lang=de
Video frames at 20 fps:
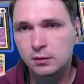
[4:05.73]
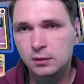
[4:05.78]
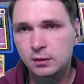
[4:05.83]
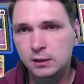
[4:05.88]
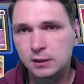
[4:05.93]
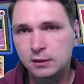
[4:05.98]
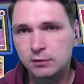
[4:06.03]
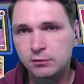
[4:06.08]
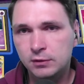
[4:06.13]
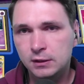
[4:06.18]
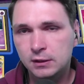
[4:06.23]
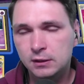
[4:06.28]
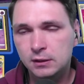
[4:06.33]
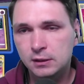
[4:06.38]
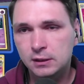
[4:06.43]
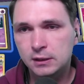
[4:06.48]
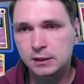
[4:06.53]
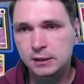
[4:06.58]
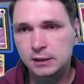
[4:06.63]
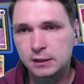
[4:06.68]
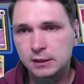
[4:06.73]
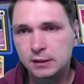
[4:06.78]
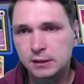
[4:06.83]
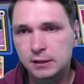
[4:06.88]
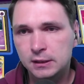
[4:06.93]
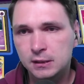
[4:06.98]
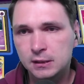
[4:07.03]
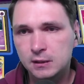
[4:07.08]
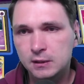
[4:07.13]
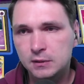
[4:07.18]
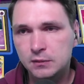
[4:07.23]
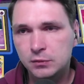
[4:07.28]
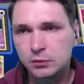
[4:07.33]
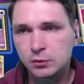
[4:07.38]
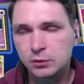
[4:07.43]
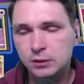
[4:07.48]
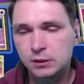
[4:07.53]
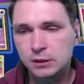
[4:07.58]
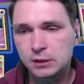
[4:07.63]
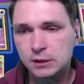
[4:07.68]
Entwickeln kann er es in dieser
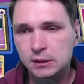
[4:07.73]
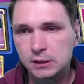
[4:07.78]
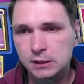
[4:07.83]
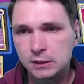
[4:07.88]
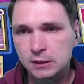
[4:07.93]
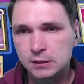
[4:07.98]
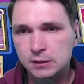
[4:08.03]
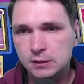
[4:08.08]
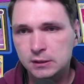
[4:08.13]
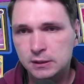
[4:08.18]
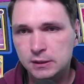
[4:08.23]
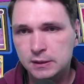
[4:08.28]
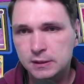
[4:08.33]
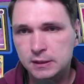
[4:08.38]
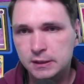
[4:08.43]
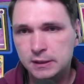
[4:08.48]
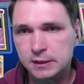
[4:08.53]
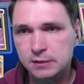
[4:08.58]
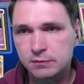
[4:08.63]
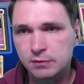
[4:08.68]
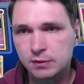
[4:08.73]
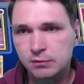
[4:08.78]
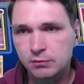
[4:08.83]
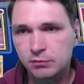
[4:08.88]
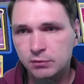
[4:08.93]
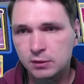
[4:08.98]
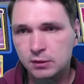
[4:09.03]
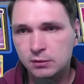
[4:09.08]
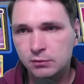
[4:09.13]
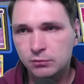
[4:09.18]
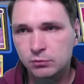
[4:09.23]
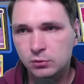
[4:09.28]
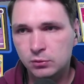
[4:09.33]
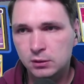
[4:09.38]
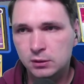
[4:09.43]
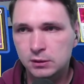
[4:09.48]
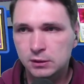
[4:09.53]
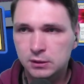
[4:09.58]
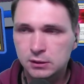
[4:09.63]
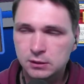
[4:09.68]
Runde nicht. Das heißt, wenn wir
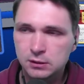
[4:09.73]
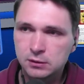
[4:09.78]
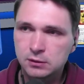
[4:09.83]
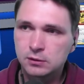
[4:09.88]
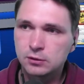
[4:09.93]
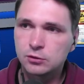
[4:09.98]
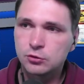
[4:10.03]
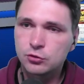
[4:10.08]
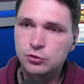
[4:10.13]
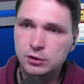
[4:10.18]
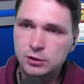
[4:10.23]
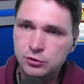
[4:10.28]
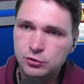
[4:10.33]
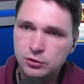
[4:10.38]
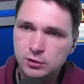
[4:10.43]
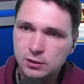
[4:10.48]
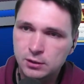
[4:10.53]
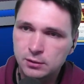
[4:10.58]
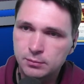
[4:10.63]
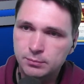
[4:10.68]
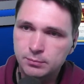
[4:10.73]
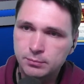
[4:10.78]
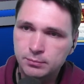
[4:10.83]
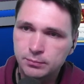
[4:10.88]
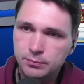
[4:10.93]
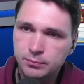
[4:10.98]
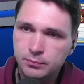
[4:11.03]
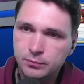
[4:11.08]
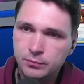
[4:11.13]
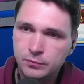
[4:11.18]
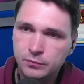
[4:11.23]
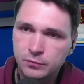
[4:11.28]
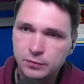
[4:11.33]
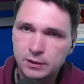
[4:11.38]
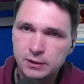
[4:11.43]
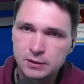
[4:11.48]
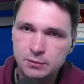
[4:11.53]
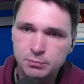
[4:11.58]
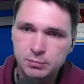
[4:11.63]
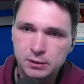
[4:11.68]
wirklich einen Judge haben, wäre
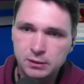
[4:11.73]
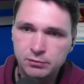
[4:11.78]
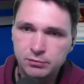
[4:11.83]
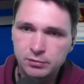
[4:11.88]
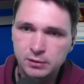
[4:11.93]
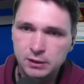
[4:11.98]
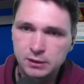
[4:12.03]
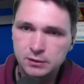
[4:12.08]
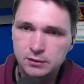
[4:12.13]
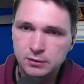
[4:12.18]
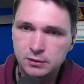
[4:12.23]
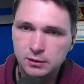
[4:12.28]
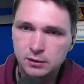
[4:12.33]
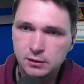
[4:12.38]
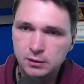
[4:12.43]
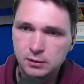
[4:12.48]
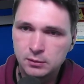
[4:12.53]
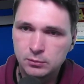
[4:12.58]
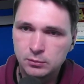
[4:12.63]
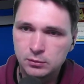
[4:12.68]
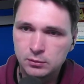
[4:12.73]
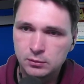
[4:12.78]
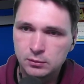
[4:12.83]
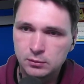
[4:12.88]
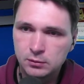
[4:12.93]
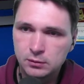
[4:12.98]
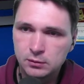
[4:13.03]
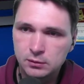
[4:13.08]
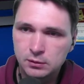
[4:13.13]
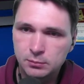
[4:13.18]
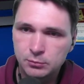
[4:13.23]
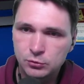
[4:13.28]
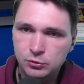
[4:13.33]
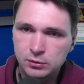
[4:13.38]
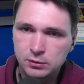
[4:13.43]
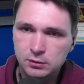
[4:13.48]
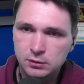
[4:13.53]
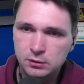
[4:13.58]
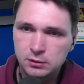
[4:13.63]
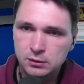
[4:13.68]
das perfekt. Ich habe
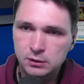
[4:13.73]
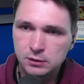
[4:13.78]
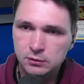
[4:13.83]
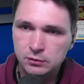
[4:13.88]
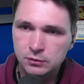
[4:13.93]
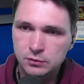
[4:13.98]
den Deck, das